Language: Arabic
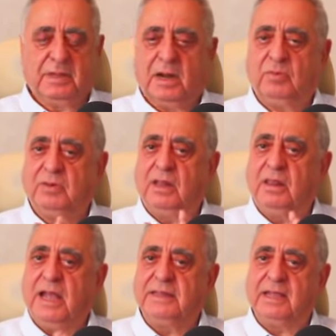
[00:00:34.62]
لو
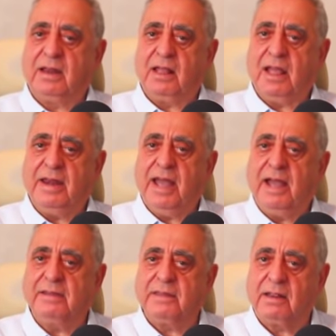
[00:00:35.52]
الله عطاك
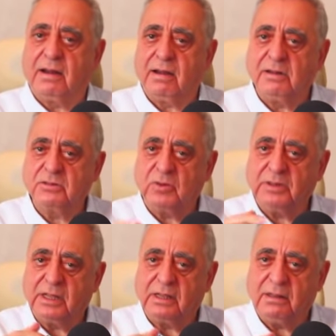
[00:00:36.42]
القناعه عطاك الرزق
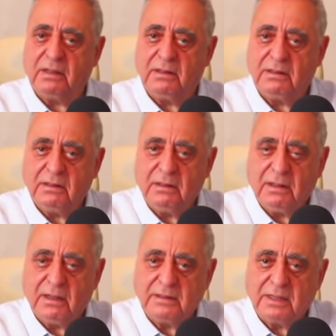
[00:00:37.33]
عطاك
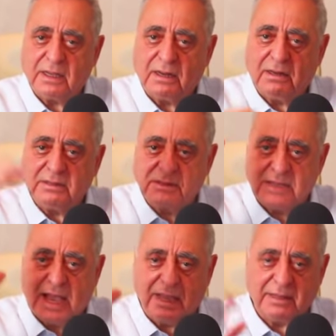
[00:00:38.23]
عطاك
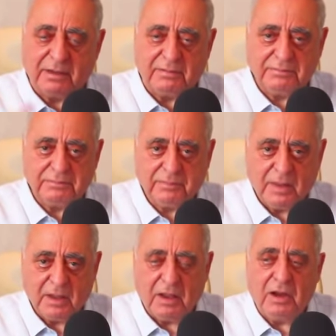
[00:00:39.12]
السعادة
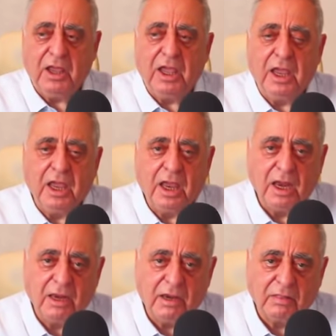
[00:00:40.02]

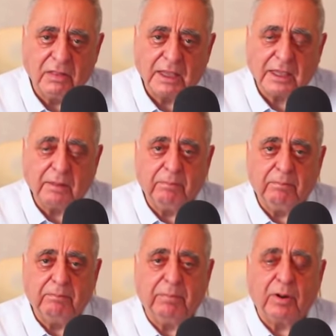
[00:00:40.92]
قليل الله
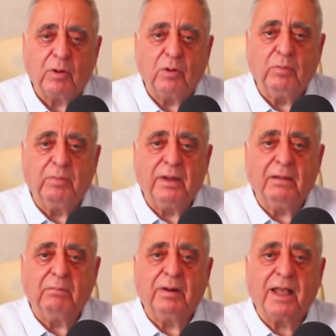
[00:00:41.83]
كيبرعوا
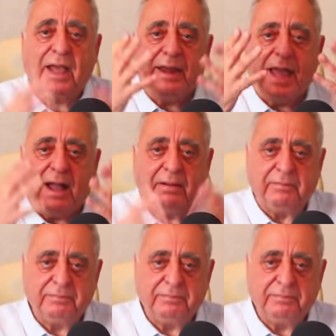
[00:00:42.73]
بالقناعة